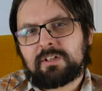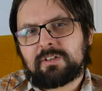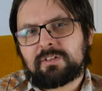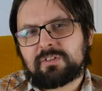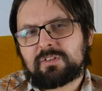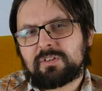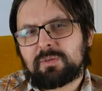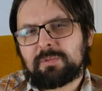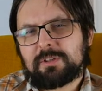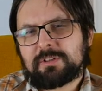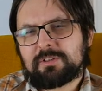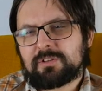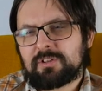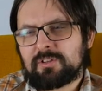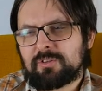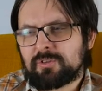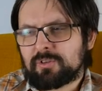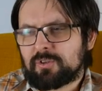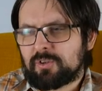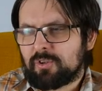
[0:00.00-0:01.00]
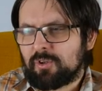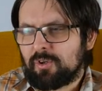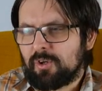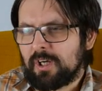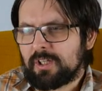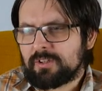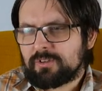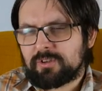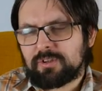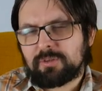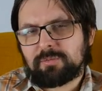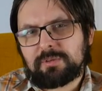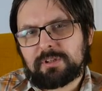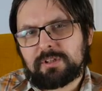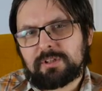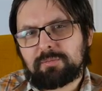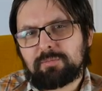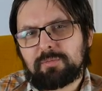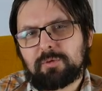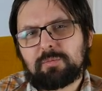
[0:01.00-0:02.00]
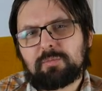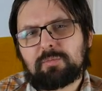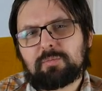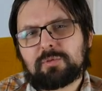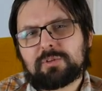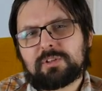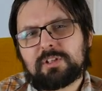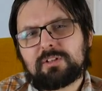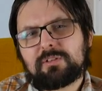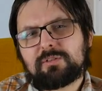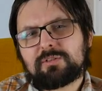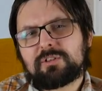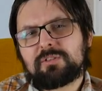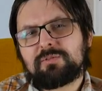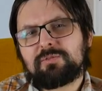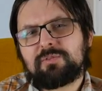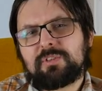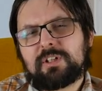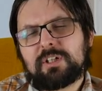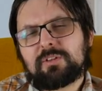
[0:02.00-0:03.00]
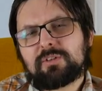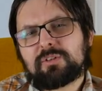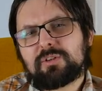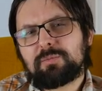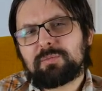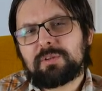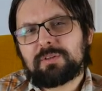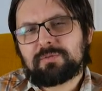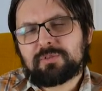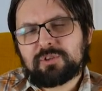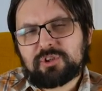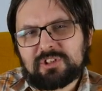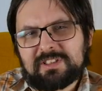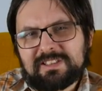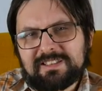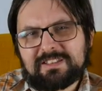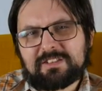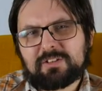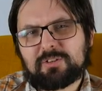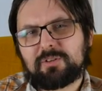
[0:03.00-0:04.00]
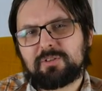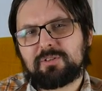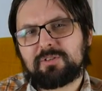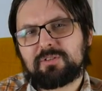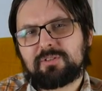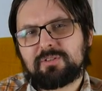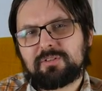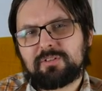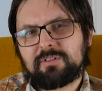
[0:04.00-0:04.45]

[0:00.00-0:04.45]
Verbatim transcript: Zobacz, że on kocha Ciebie, pomimo tego, że wie o Tobie wszystko.